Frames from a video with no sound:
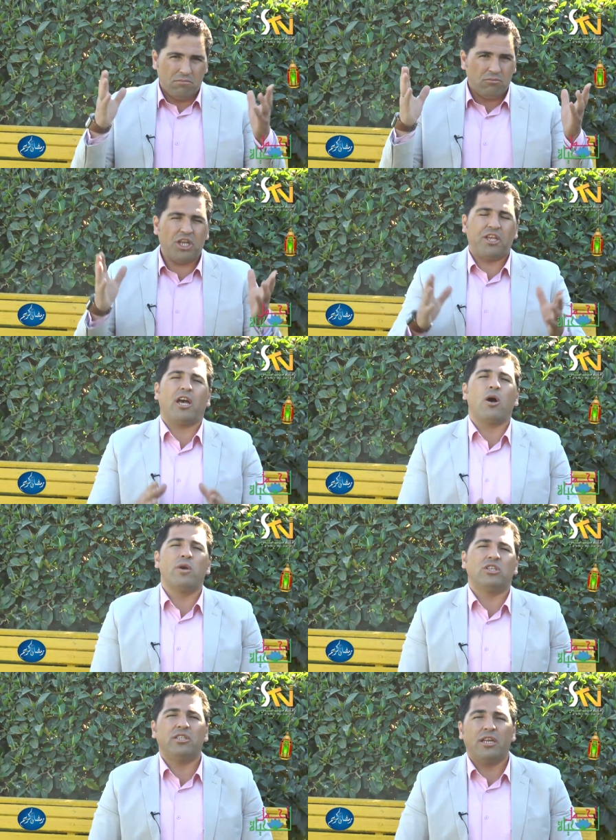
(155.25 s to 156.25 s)
شركة
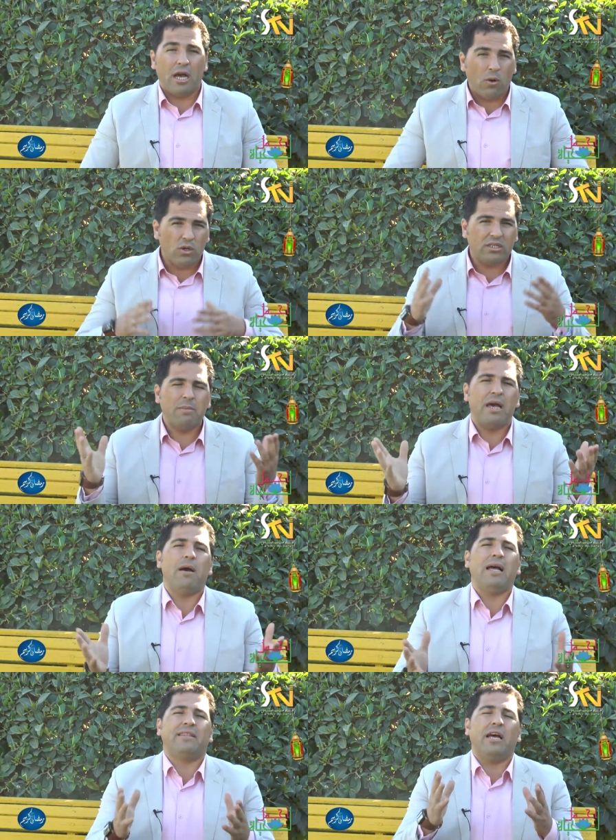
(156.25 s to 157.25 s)
قوية جدا أو اسمها
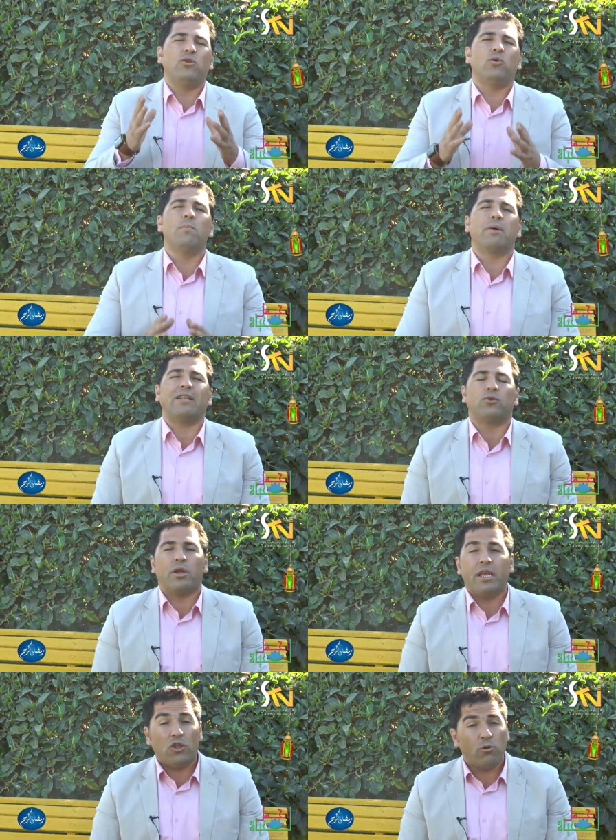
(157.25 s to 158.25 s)
حتى عنده
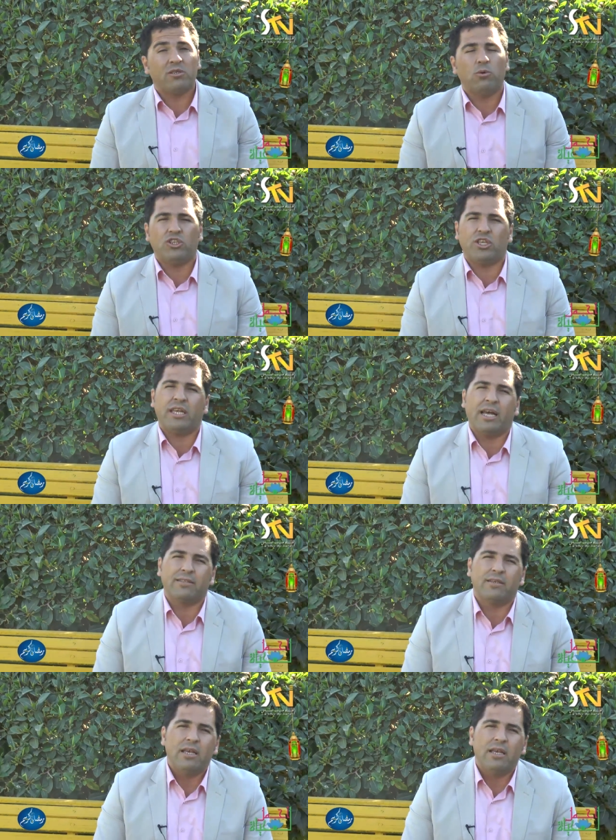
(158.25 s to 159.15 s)
إمبراطورية عنده مجموعة شركات